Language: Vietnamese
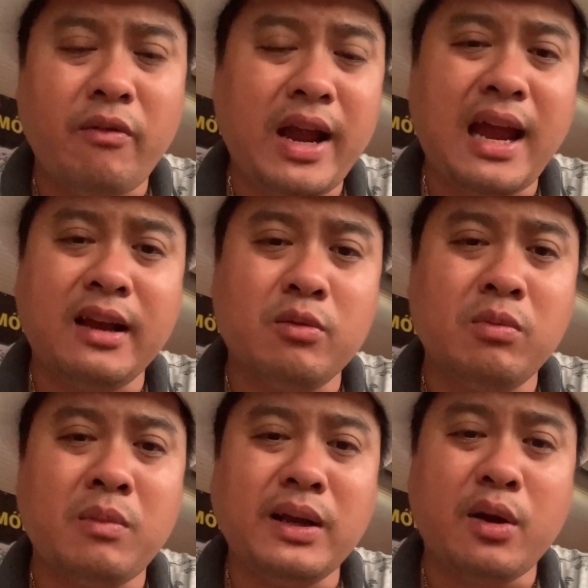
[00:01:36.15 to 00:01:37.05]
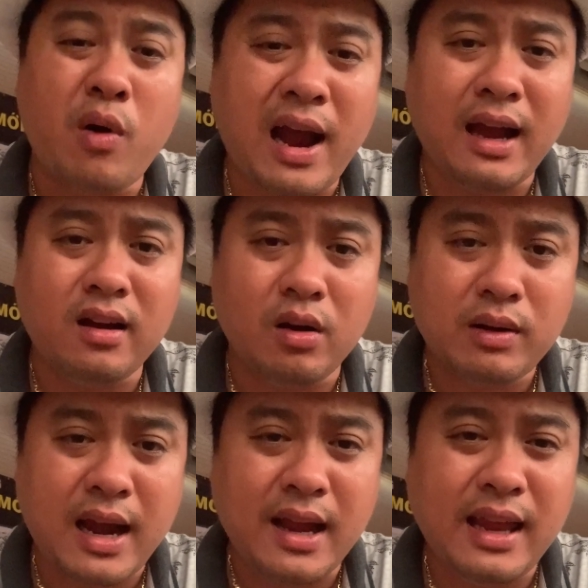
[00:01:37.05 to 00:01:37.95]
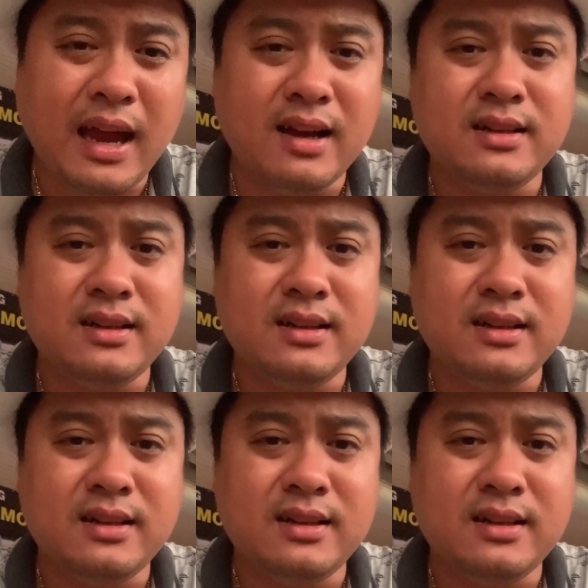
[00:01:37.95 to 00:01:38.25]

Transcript: phải ai cũng mất văn hóa ok nha